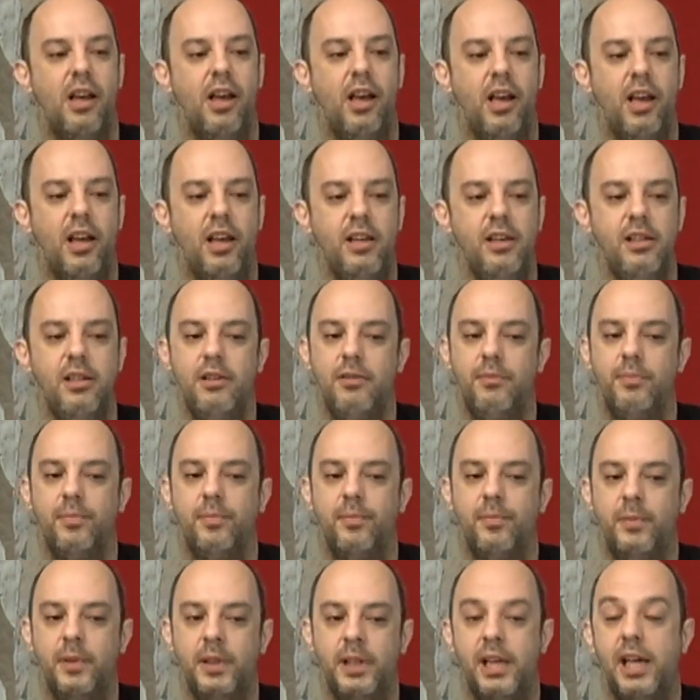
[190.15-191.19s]
É,
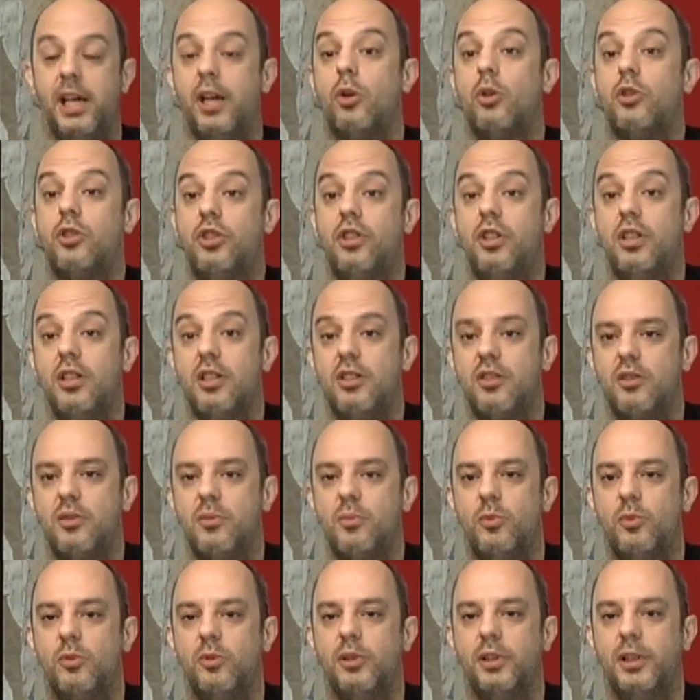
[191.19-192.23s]
em
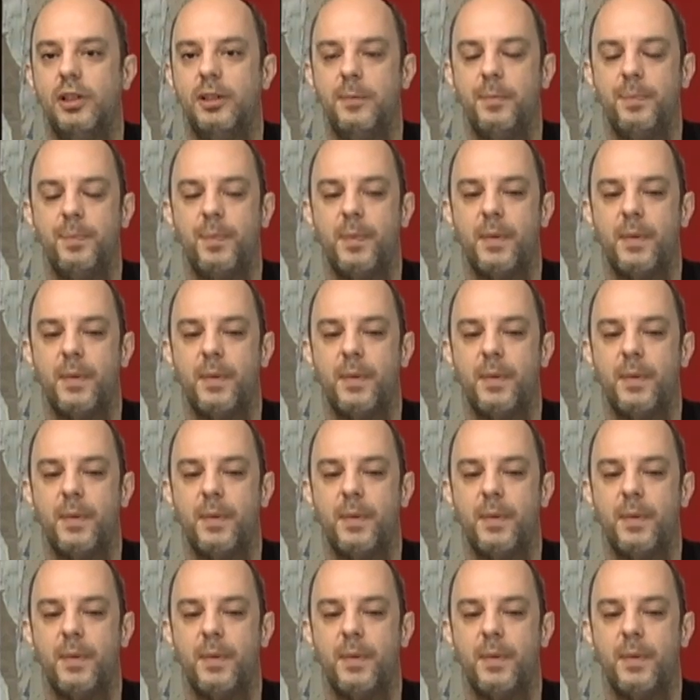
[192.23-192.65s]
erotismo, né?